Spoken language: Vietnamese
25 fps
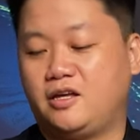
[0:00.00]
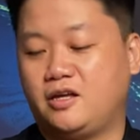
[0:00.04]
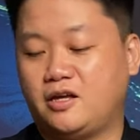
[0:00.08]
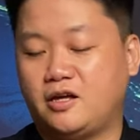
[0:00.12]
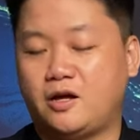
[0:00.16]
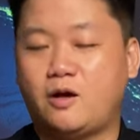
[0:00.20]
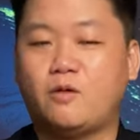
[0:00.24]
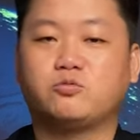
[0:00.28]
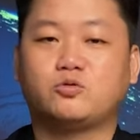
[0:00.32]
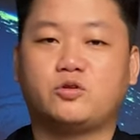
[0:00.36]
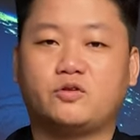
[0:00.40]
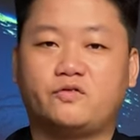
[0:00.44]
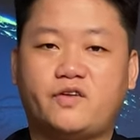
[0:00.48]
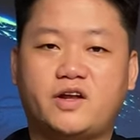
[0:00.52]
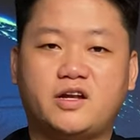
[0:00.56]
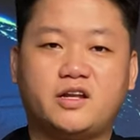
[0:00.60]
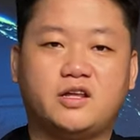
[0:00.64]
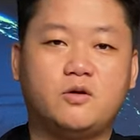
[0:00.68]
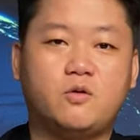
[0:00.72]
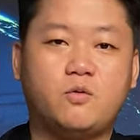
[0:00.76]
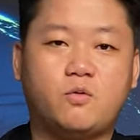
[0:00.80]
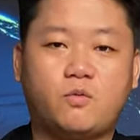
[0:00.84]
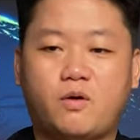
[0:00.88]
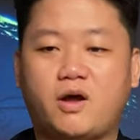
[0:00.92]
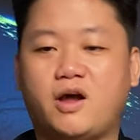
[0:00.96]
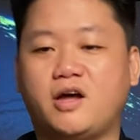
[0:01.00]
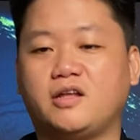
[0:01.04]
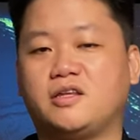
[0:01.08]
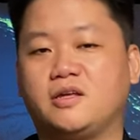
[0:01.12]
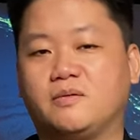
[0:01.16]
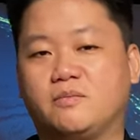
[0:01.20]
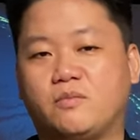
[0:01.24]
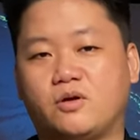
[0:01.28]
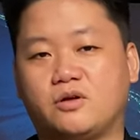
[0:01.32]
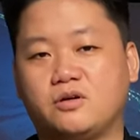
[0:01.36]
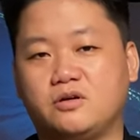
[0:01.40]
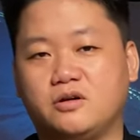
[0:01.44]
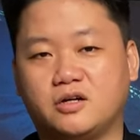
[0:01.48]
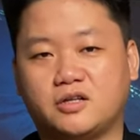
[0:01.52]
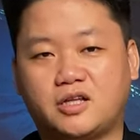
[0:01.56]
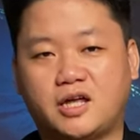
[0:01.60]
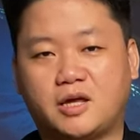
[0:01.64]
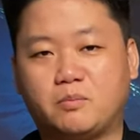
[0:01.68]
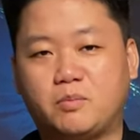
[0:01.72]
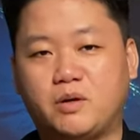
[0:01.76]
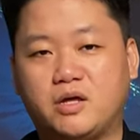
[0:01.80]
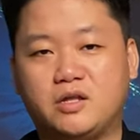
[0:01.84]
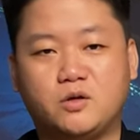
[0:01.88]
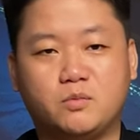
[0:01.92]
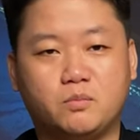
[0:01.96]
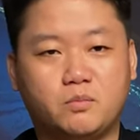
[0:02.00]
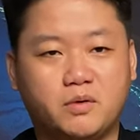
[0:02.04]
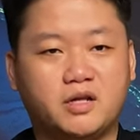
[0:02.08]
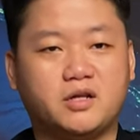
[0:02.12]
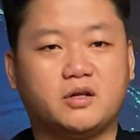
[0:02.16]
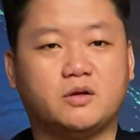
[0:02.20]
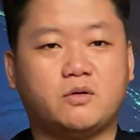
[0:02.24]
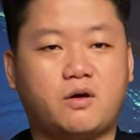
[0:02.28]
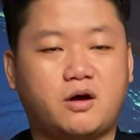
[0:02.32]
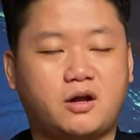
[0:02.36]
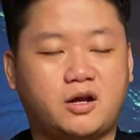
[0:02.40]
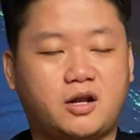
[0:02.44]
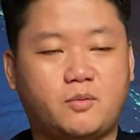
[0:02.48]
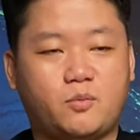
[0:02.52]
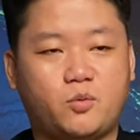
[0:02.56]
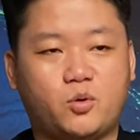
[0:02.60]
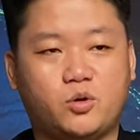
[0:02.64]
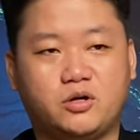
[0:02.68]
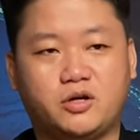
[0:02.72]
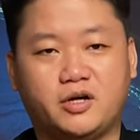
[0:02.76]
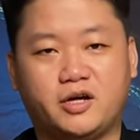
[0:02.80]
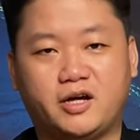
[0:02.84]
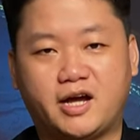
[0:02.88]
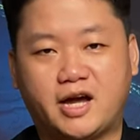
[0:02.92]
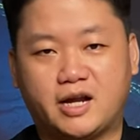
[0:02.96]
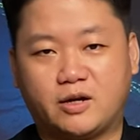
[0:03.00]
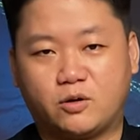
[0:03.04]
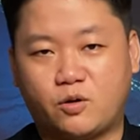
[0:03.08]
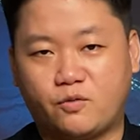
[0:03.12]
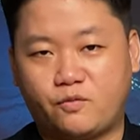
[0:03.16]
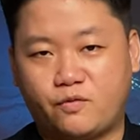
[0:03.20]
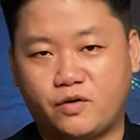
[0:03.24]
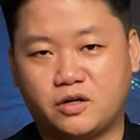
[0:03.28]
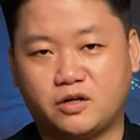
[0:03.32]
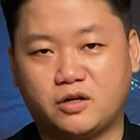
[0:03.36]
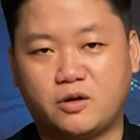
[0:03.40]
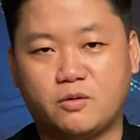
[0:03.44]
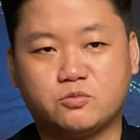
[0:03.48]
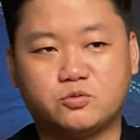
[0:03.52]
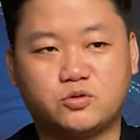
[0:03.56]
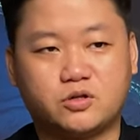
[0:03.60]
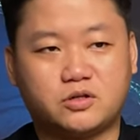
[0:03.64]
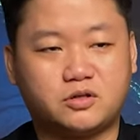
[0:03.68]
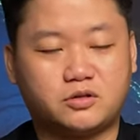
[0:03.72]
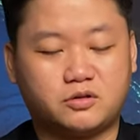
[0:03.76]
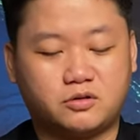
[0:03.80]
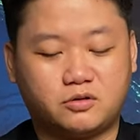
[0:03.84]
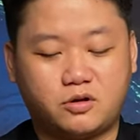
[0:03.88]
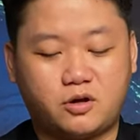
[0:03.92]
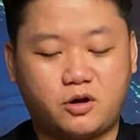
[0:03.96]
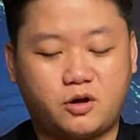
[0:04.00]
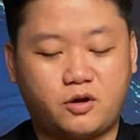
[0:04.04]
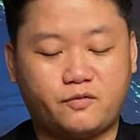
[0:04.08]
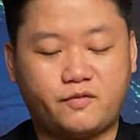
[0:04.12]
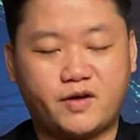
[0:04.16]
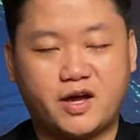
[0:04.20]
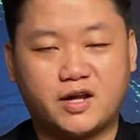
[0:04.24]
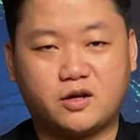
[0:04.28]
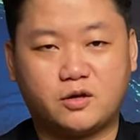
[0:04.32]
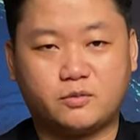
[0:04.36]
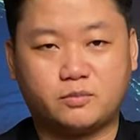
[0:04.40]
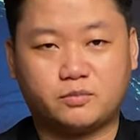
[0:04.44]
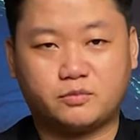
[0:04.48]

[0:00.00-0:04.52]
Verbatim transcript: công suất phát yếu quá thì mọi người thay pin được mình, hoặc là mọi người gạt qua phần công suất nó phát nó